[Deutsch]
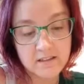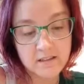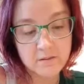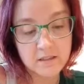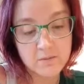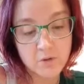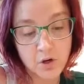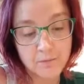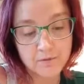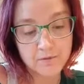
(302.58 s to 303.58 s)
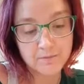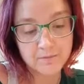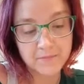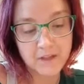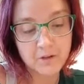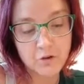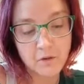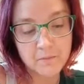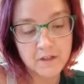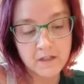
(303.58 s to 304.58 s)
sie mit dem Kopf. Dann
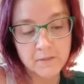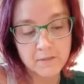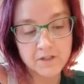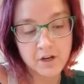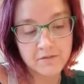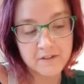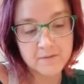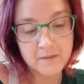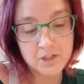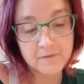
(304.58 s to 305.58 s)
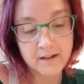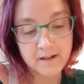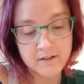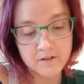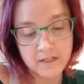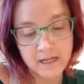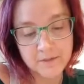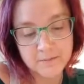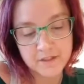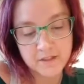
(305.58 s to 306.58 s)
komm, Mal schauen, was mein Schwager so
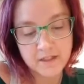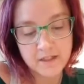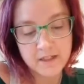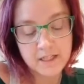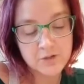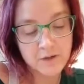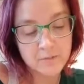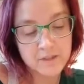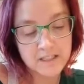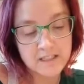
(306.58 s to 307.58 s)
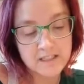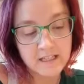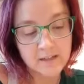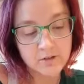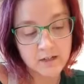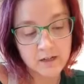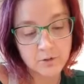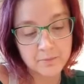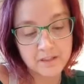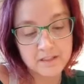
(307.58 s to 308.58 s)
treibt. Ich schwang mich in den Sattel und
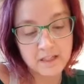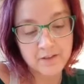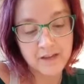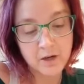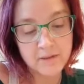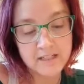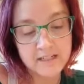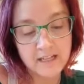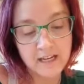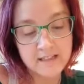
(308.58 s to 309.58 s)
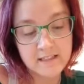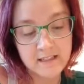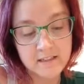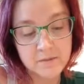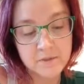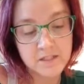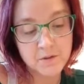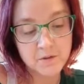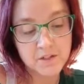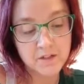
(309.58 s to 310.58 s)
galoppierte quer über das Grasland, bis ich
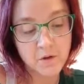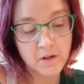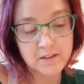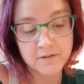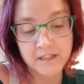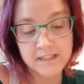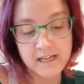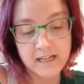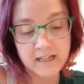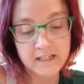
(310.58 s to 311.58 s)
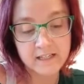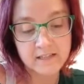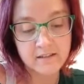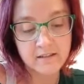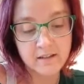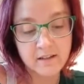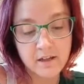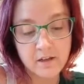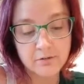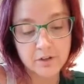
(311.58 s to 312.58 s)
unsere Nordweide erreichte.
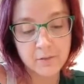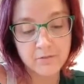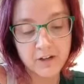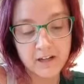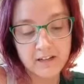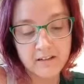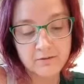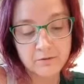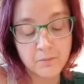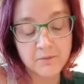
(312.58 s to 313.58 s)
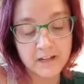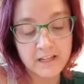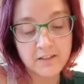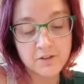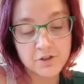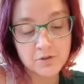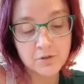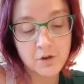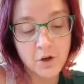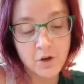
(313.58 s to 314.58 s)
Von dem Weit vom Weiten
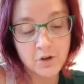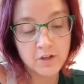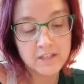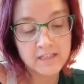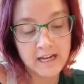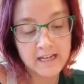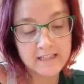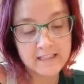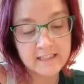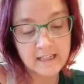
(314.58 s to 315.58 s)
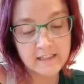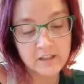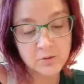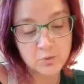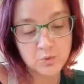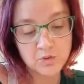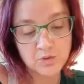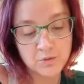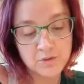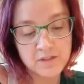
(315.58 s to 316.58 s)
schon hörte ich einige der Rinder muhen
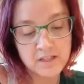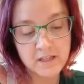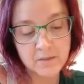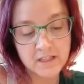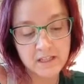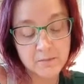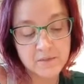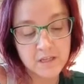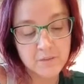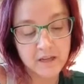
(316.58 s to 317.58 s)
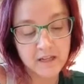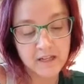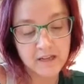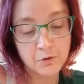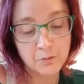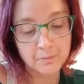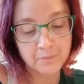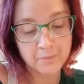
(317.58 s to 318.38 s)
und wusste, jemand rieb sich bei ihnen herum.